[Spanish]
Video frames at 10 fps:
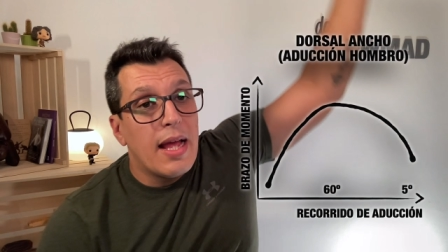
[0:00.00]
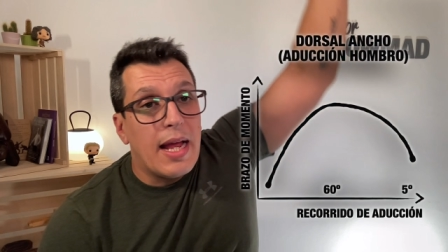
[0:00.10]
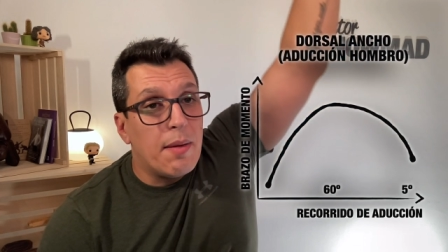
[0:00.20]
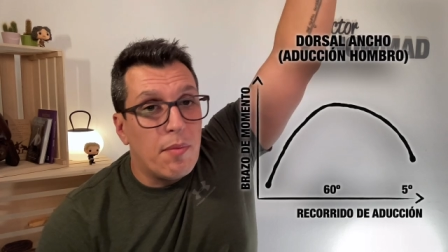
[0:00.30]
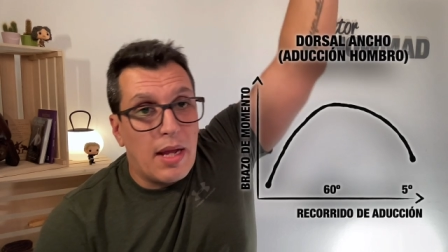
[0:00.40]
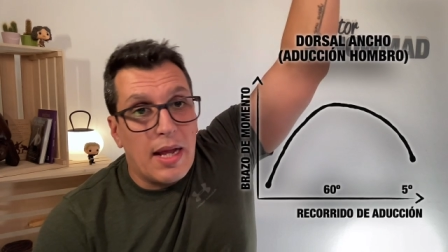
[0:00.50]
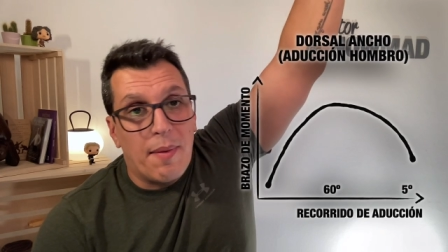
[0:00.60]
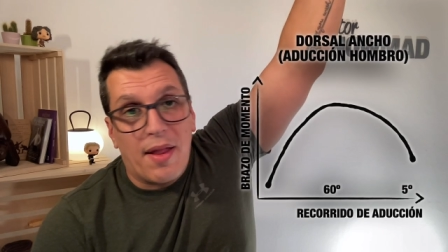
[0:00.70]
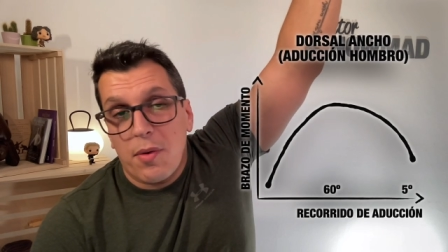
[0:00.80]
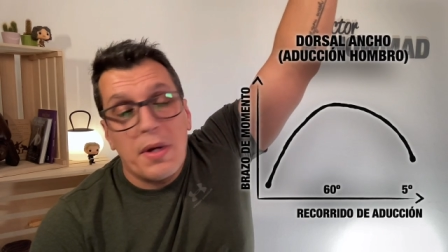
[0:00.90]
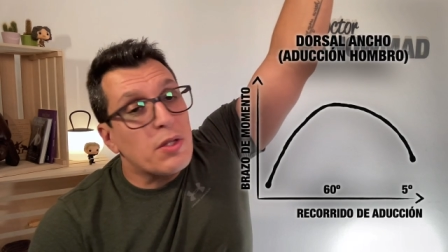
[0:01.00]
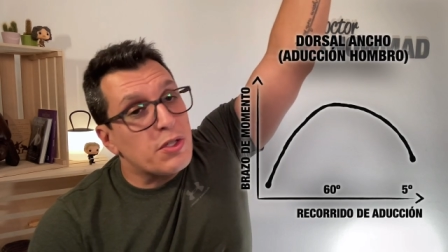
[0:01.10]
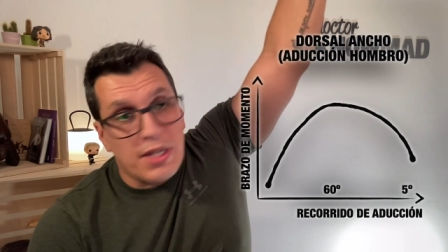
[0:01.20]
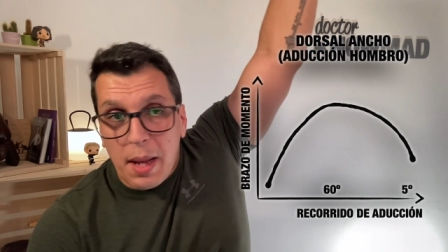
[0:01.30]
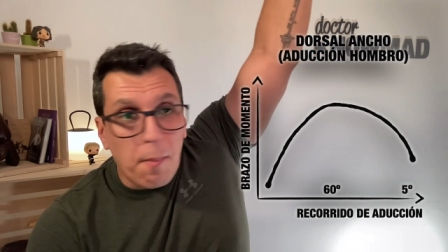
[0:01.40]
el, el brazo de momento
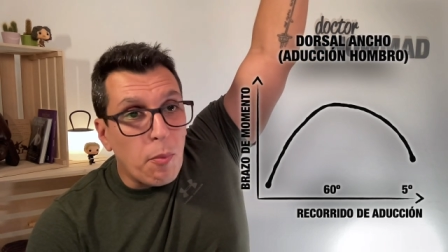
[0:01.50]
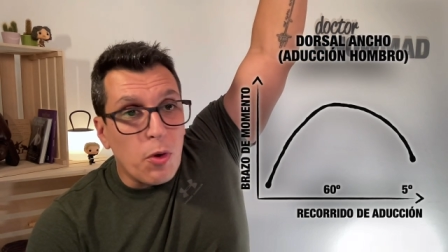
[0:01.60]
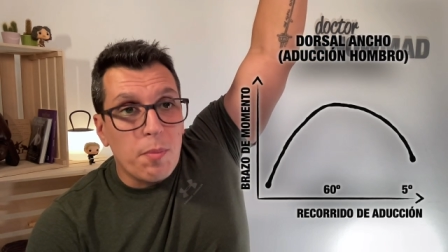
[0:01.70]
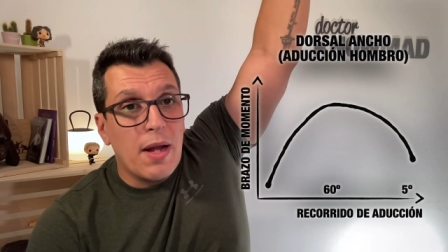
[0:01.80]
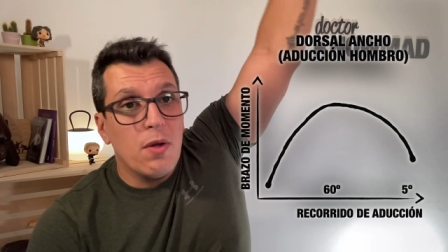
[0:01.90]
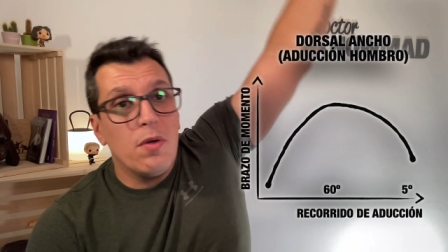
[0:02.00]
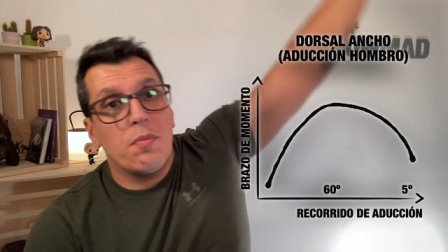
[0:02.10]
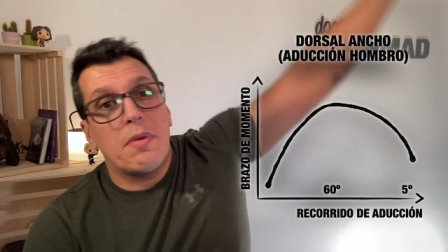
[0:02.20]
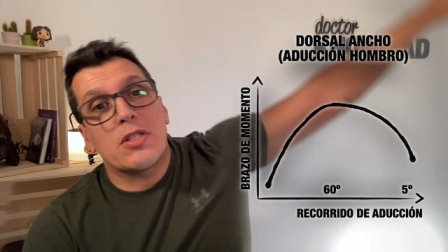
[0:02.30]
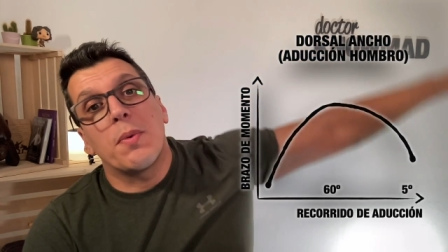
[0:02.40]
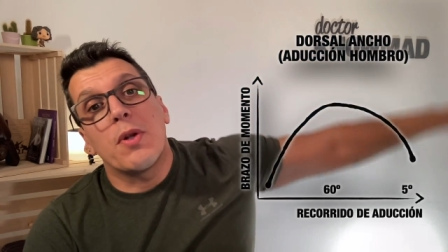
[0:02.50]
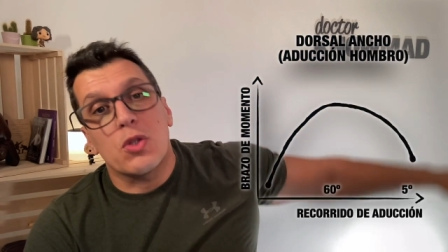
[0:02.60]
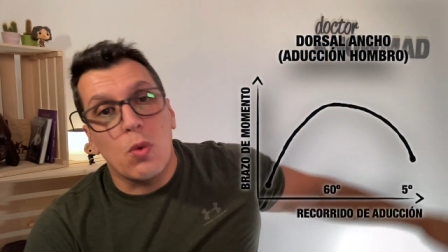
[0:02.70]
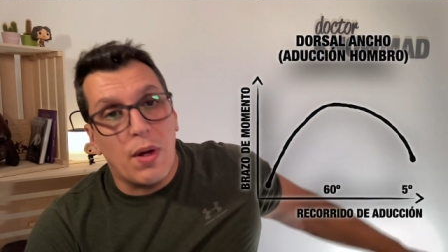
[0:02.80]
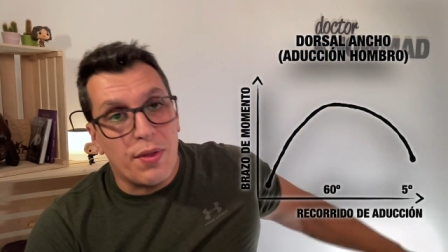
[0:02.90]
sería muy malo, más o
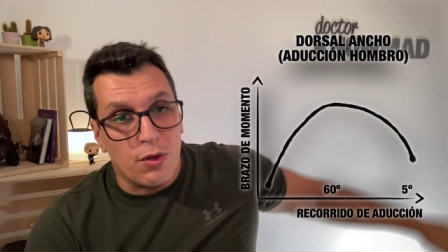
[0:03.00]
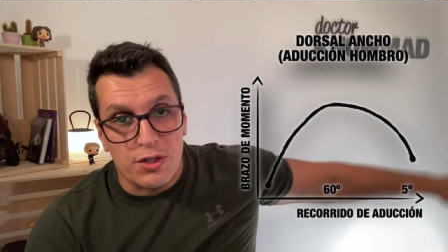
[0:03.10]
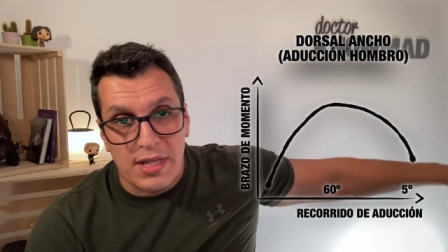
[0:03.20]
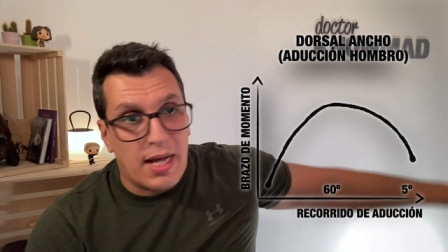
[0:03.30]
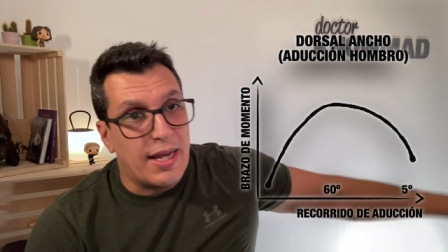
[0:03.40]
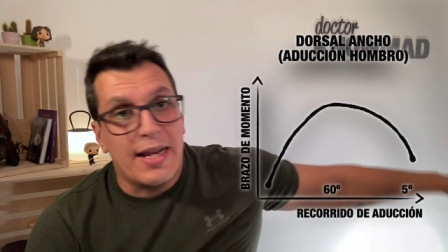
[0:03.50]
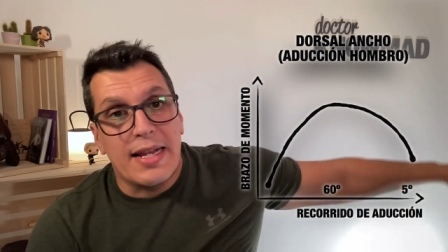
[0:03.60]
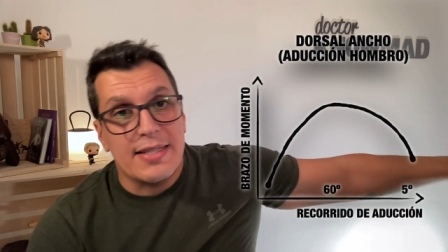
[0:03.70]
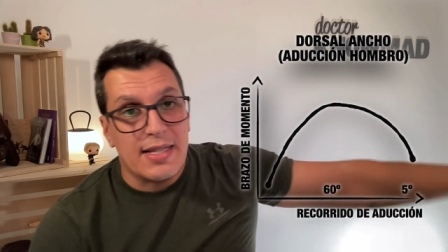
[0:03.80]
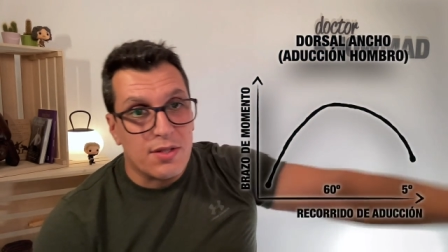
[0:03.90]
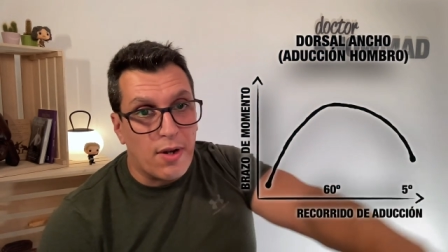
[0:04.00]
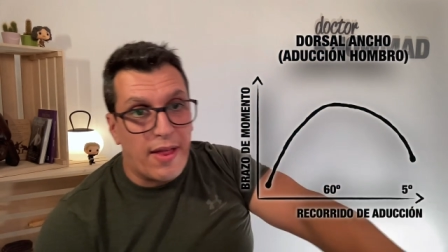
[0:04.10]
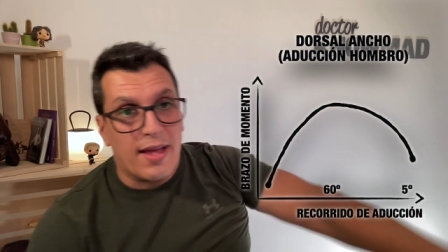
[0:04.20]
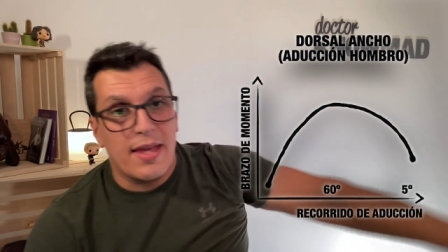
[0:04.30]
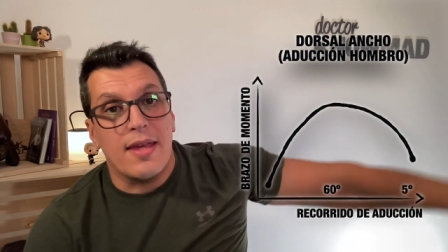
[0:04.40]
menos cuando está en esta zona
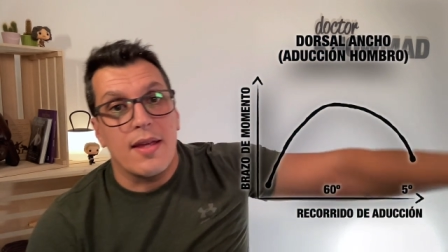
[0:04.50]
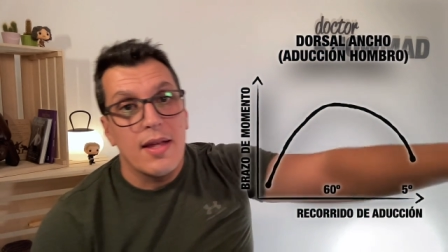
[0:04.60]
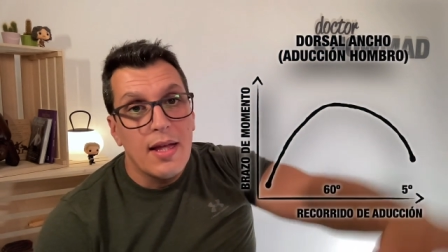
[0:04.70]
de aquí,